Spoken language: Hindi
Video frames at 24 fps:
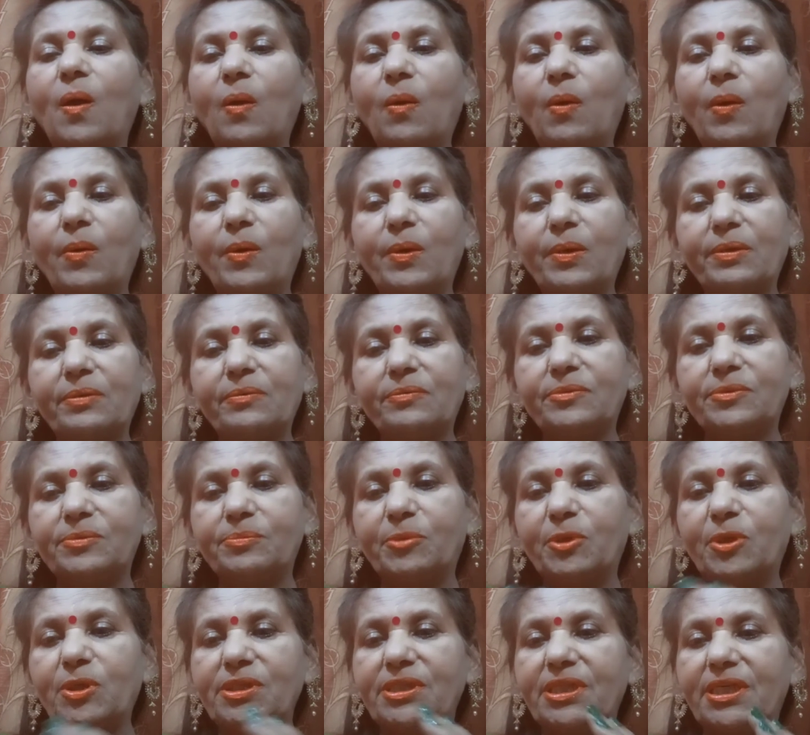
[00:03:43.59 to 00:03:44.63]
और वो
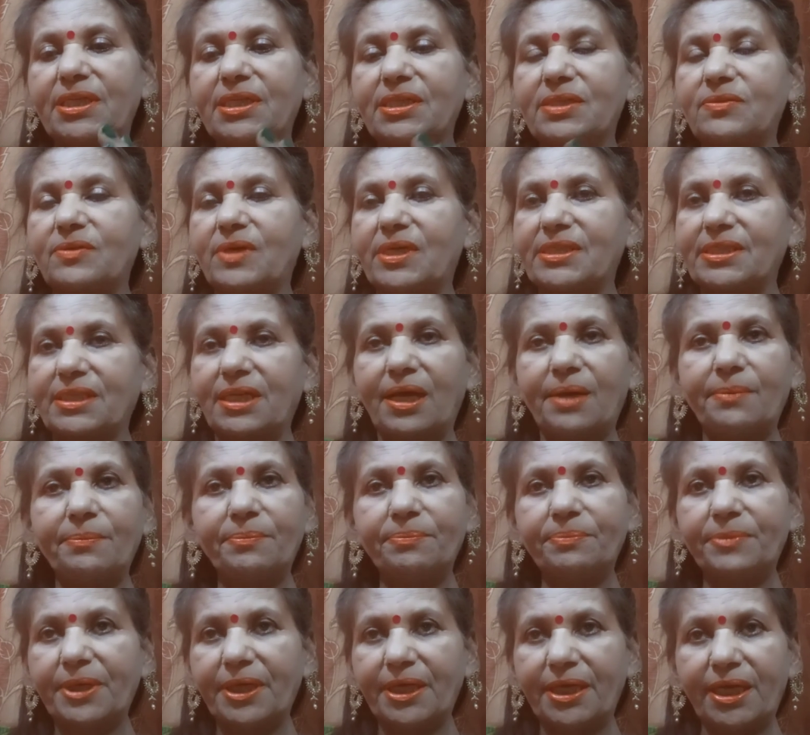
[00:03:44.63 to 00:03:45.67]
बहुत ज़्यादा स्वास्थ्य लाभ
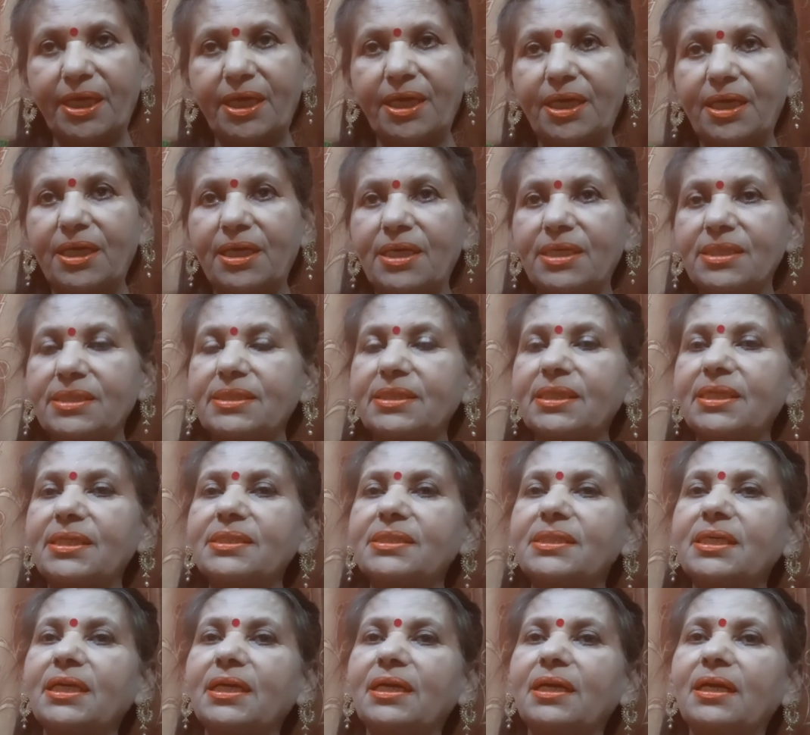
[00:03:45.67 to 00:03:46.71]
करेंगे इस तरह
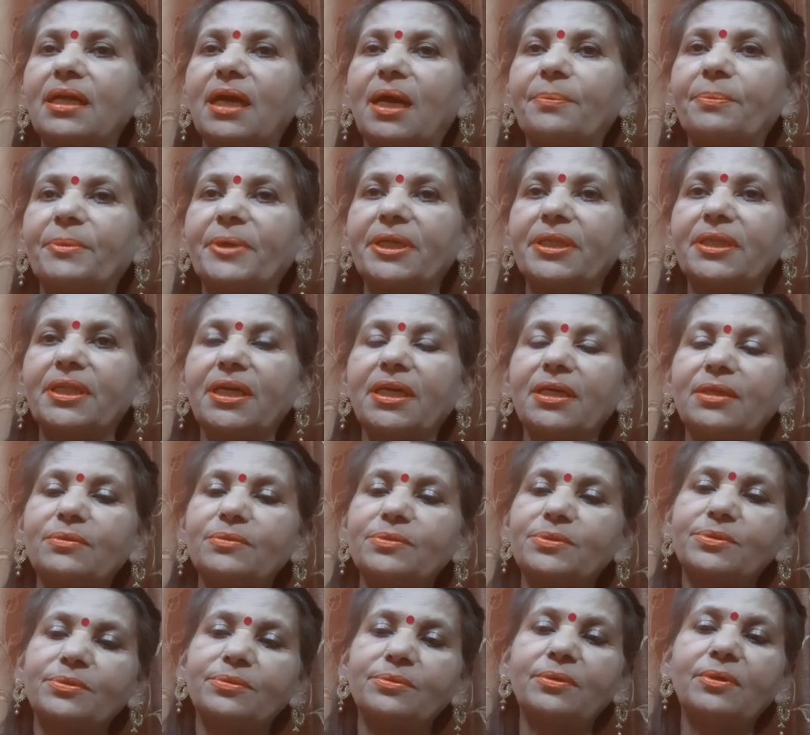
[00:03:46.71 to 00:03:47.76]
से अगर आप करते हैं
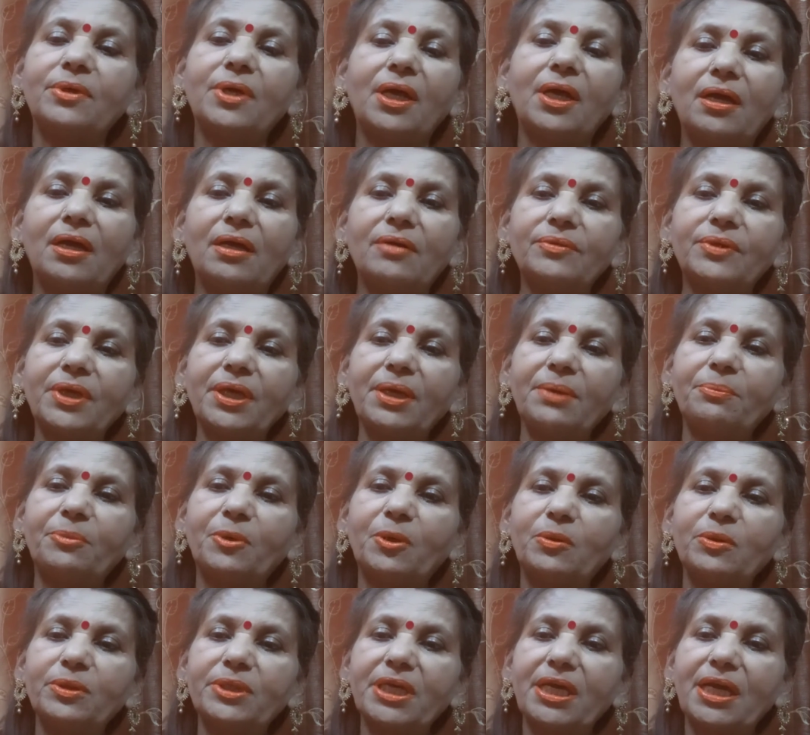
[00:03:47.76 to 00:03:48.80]
दोस्तों तो ये
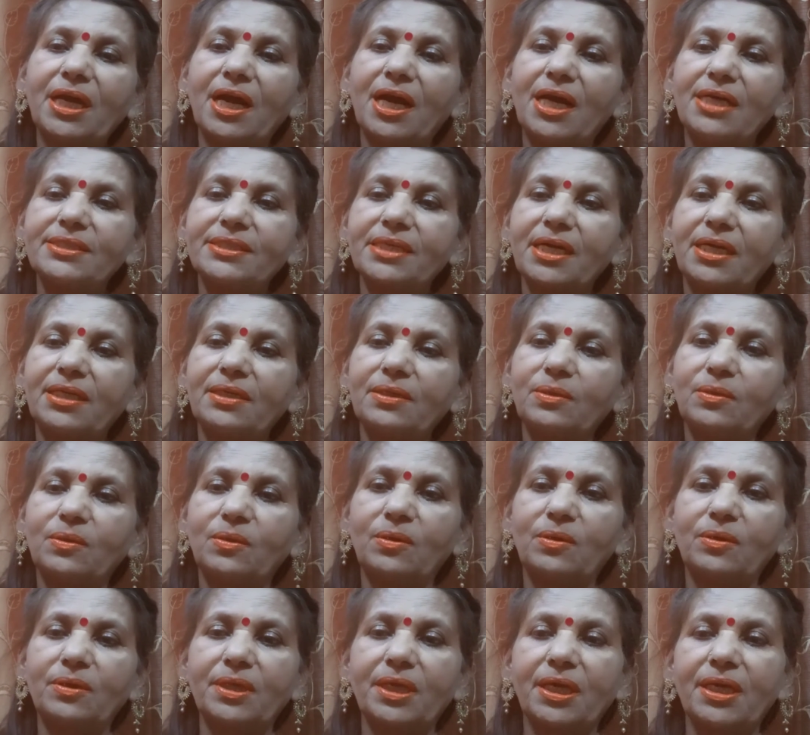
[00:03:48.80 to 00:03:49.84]
बहुत ही आसान
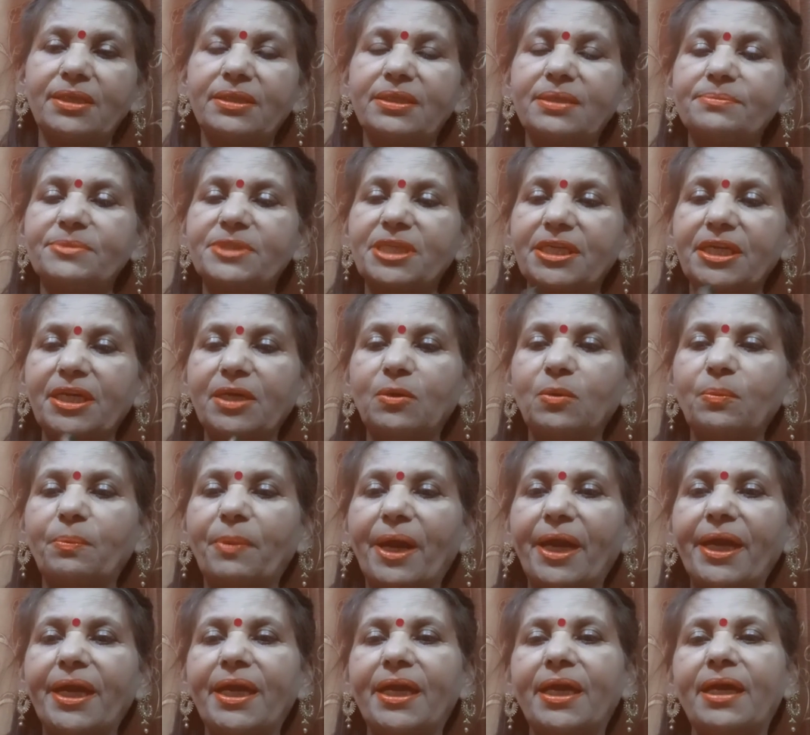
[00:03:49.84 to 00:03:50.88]
और एकदम सटीक
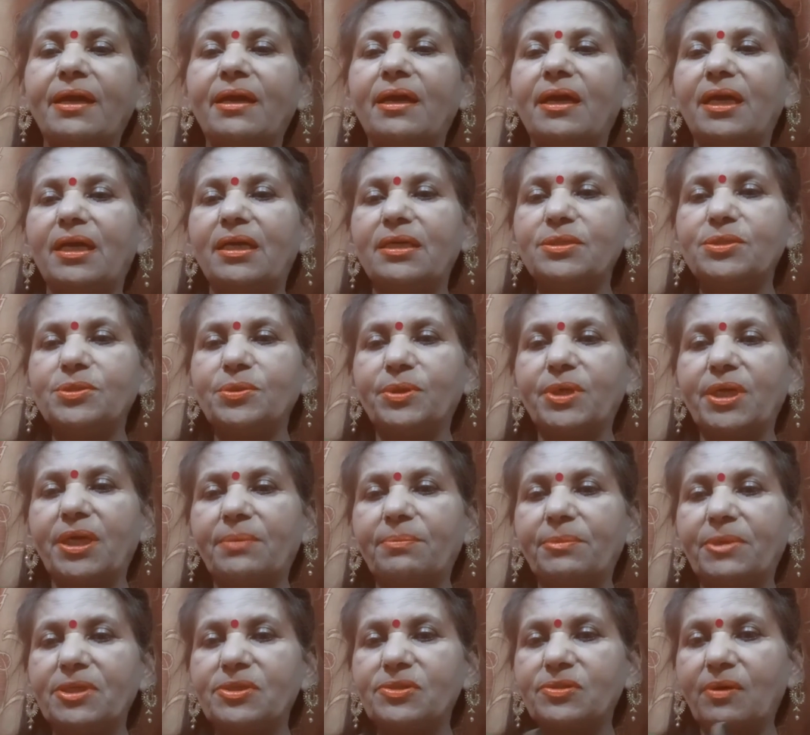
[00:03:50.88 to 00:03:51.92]
उपाय हैं जो कि
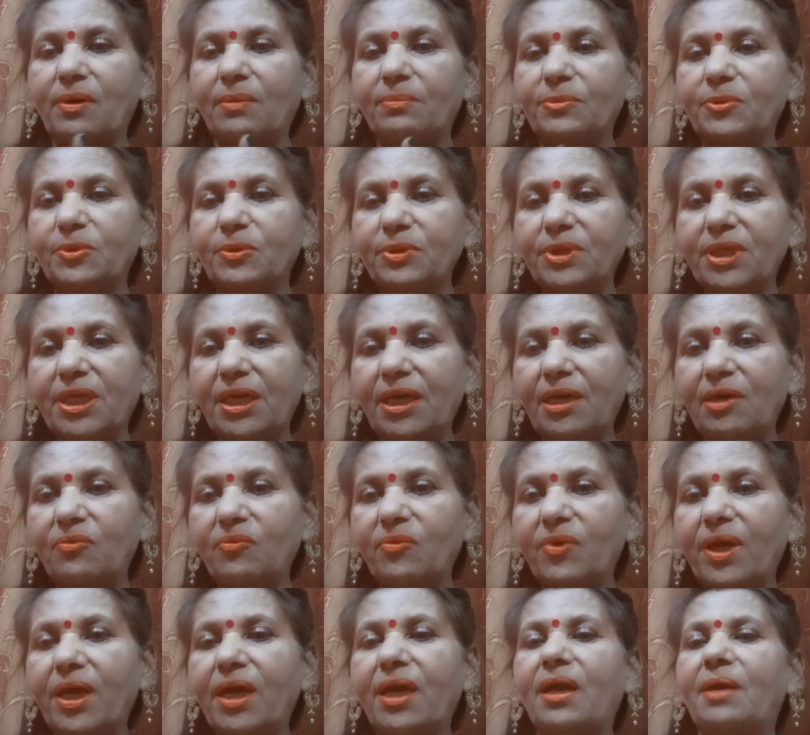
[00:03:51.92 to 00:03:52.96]
हमने स्वयं खुद किए
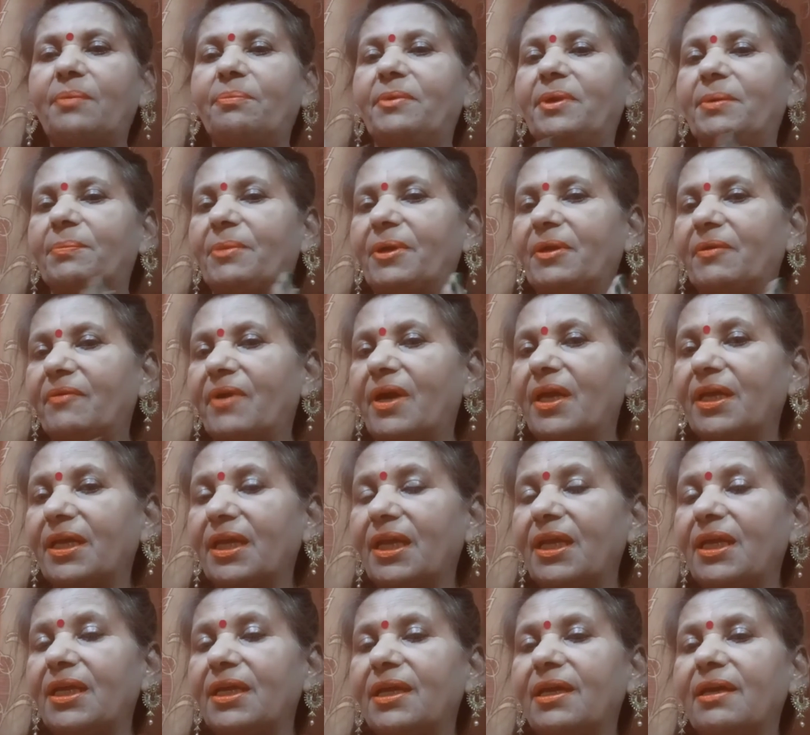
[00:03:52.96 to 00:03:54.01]
हुए हैं अपने परिवार के
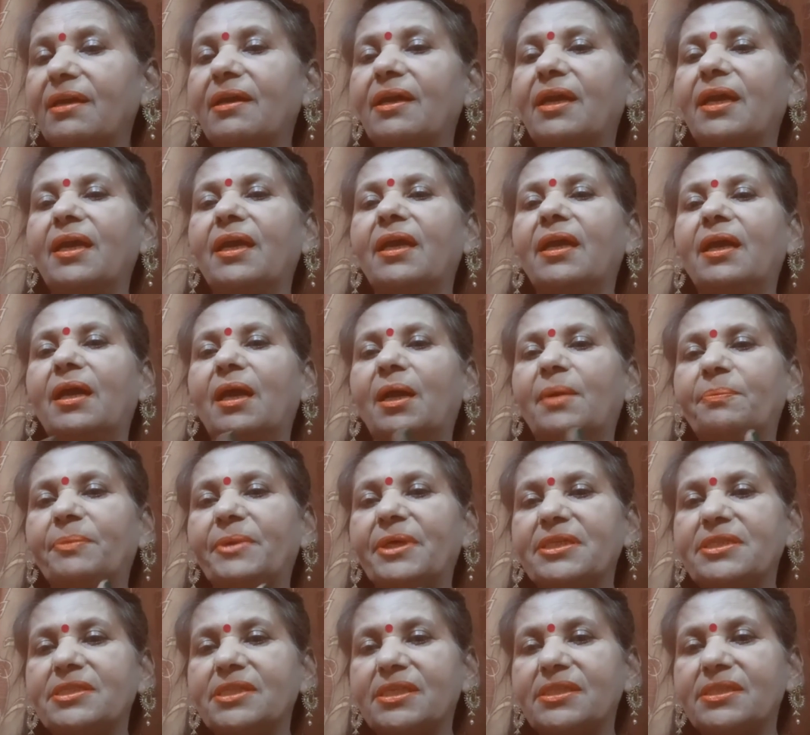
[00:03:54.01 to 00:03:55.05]
लिए किए गए हैं
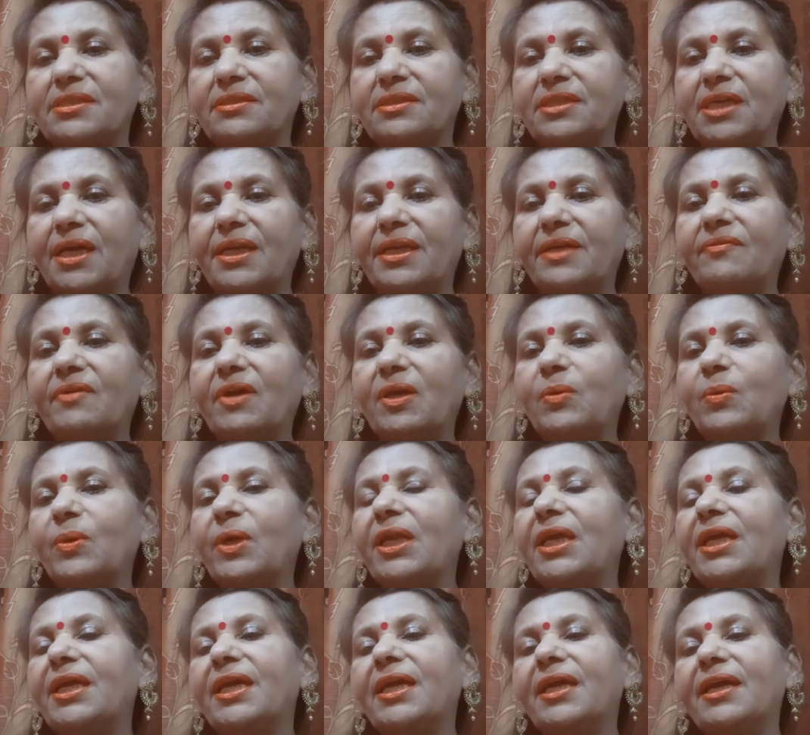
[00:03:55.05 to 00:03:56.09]
अपने जानने वालों के
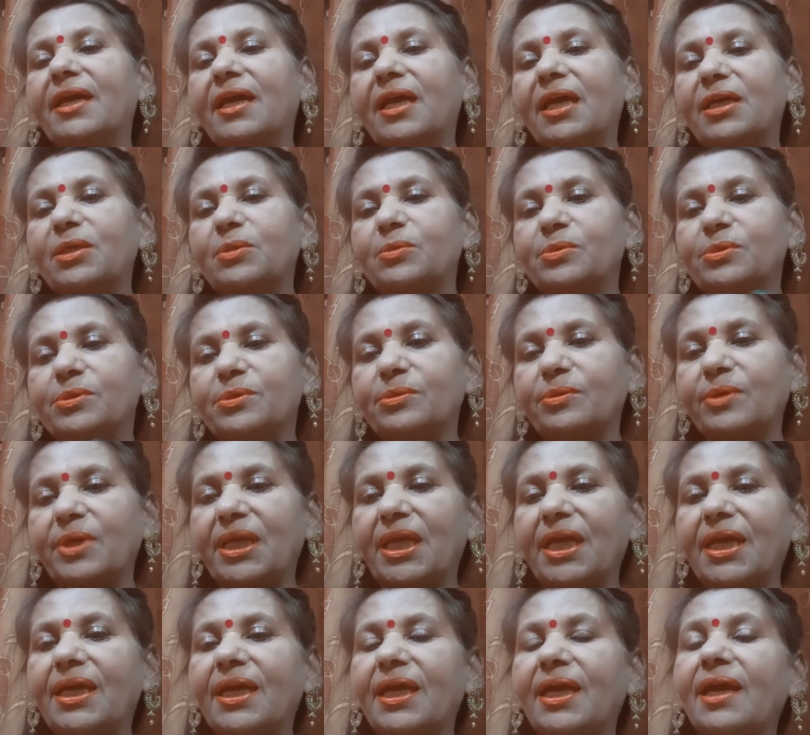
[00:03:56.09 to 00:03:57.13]
लिए किए गए हैं दोस्तों के
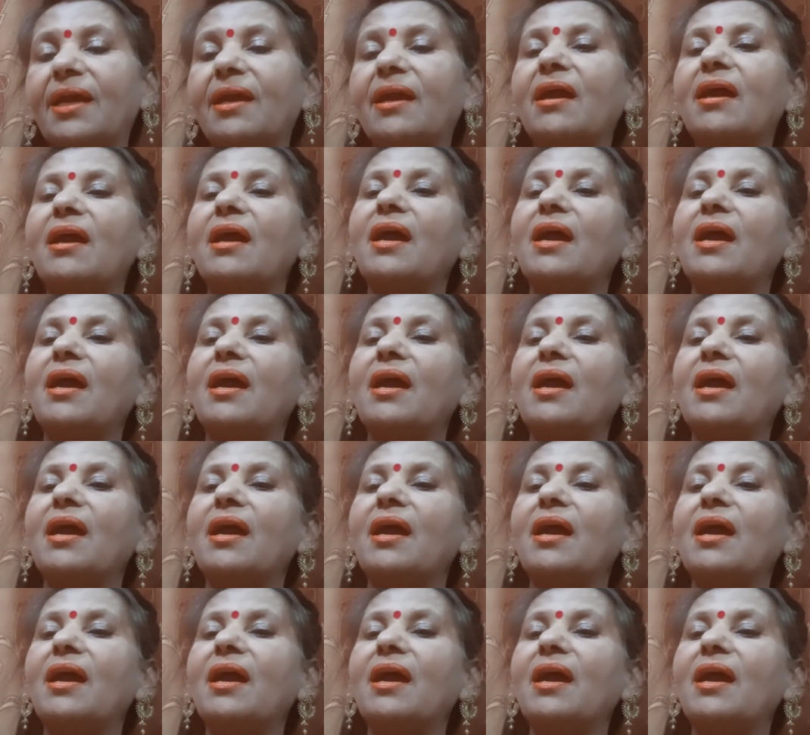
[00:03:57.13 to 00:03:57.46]
लिए किए गए